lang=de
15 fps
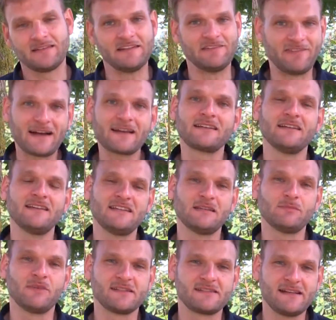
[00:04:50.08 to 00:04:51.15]
Die Fakten, die ich
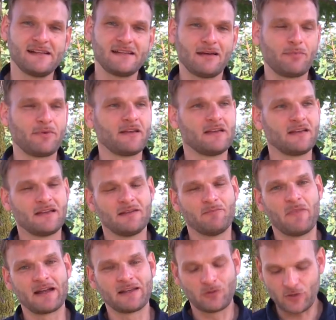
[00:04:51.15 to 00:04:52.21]
eben erzählt habe,
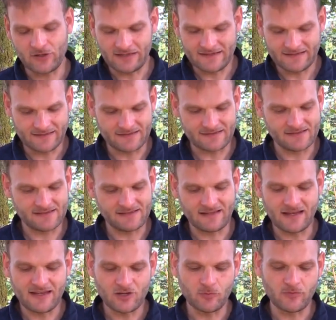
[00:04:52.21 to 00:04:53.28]
machen deutlich, dass es sich
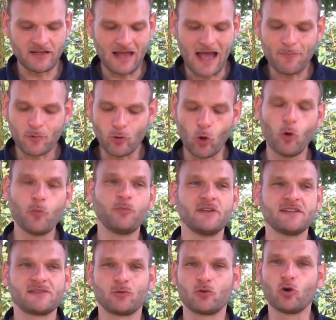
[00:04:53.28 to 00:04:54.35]
da nicht um ein
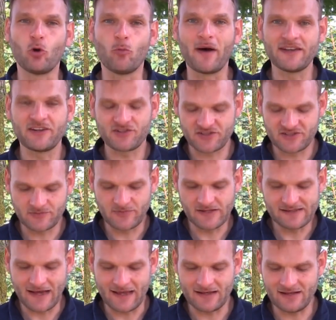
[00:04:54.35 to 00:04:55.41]
abgehobenes oder romantisches
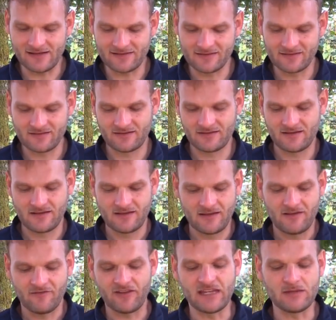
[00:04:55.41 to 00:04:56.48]
Bild handelt,
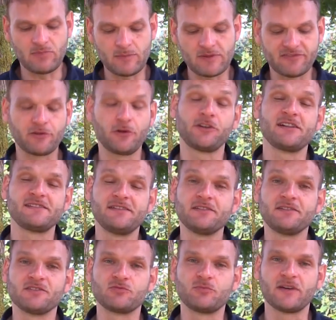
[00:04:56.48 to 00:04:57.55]
wenn die Bibel von Gott als
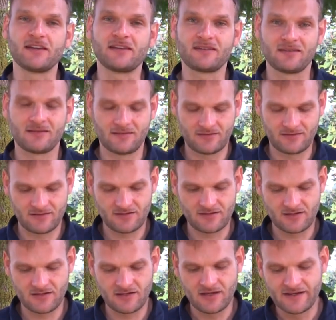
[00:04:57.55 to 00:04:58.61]
Hirten spricht,
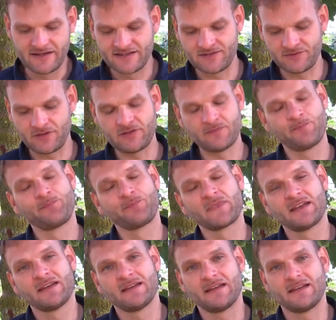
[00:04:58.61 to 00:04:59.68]
sondern
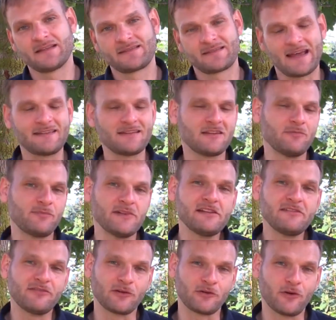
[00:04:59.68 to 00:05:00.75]
es zeichnet ein
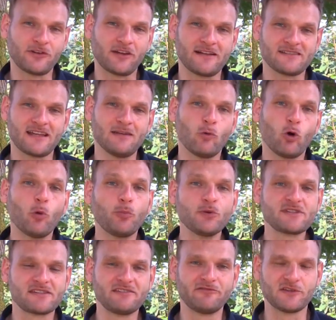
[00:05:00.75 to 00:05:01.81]
Bild von Gott als einem
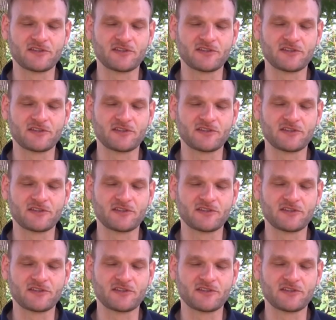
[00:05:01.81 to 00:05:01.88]
robusten